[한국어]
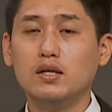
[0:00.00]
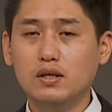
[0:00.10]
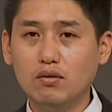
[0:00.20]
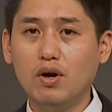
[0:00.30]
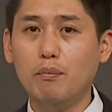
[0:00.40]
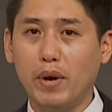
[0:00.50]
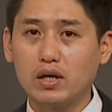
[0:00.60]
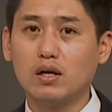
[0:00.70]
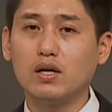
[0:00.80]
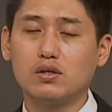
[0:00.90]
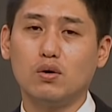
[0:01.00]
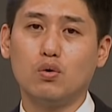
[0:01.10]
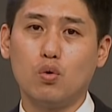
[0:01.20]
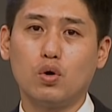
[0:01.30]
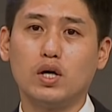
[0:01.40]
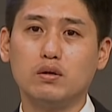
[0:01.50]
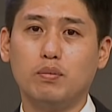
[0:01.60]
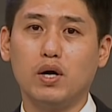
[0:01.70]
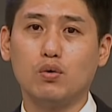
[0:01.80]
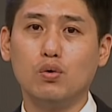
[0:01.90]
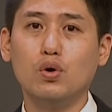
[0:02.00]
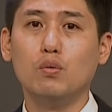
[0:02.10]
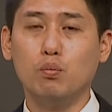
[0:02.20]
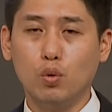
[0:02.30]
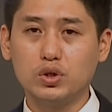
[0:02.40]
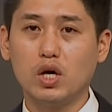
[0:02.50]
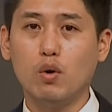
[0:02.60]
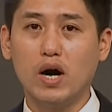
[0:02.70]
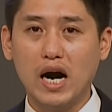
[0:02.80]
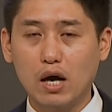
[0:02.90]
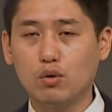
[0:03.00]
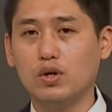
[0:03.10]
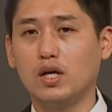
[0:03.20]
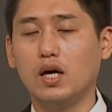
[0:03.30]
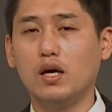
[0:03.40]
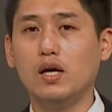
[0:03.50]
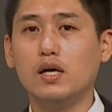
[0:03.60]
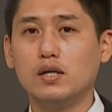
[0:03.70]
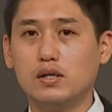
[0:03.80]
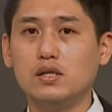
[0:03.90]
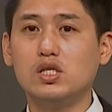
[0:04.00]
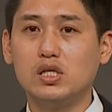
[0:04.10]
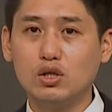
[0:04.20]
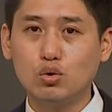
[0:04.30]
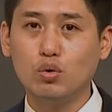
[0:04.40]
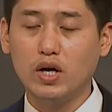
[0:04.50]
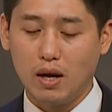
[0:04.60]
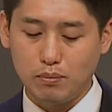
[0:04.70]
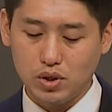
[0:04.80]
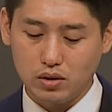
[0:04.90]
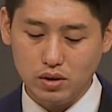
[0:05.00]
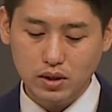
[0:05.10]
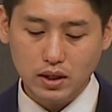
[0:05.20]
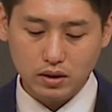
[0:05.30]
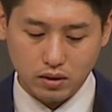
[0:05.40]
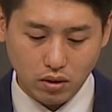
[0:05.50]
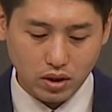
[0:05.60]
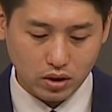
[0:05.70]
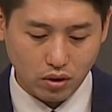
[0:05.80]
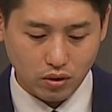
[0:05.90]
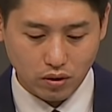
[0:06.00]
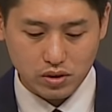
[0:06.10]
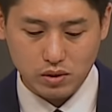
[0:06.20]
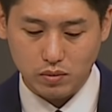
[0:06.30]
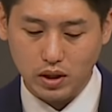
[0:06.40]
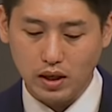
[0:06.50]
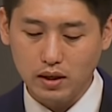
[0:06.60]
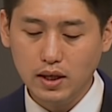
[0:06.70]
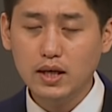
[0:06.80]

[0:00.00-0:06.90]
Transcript: 이러한 맥락에서 고라는 바로 모세와 아론에게 그 질투의 감정을 드러냈던 것입니다.